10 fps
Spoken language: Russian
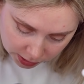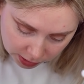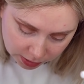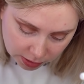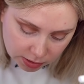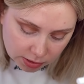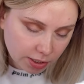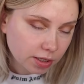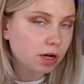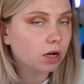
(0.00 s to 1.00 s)
этот
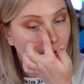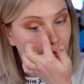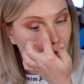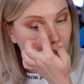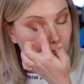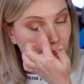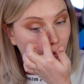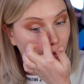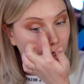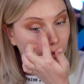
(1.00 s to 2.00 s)
оттенок во внутренний
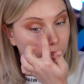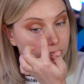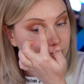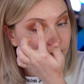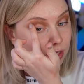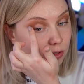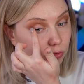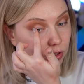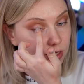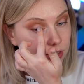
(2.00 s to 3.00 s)
уголок,
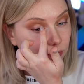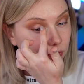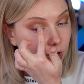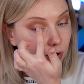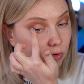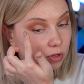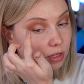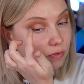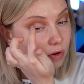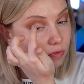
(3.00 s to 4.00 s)
серединку я оставляю
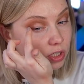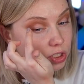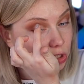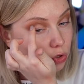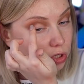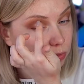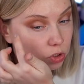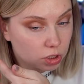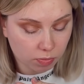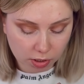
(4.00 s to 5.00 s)
и во внешний еще немножко